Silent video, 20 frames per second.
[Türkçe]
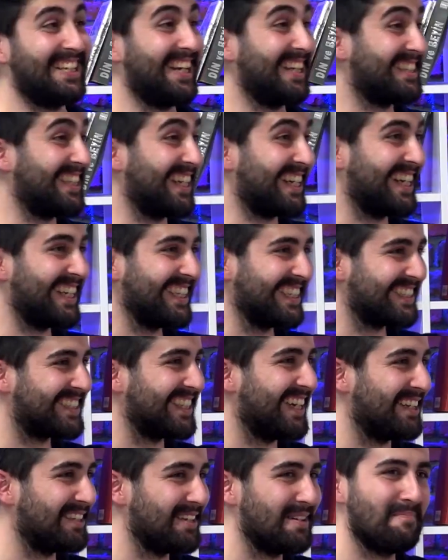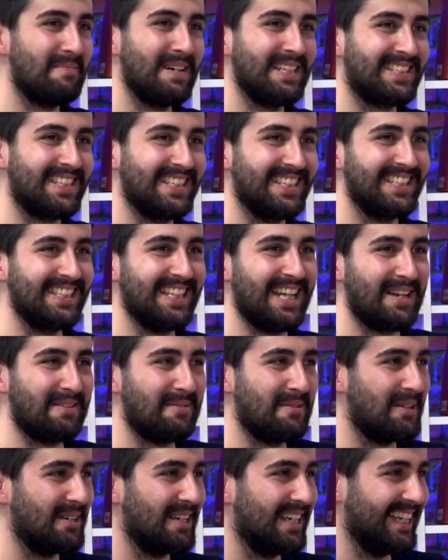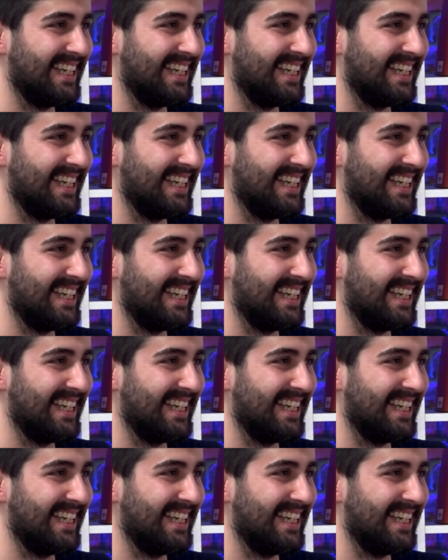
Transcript: Kaçak halı sahadan Biz öyle duyduk. böyle.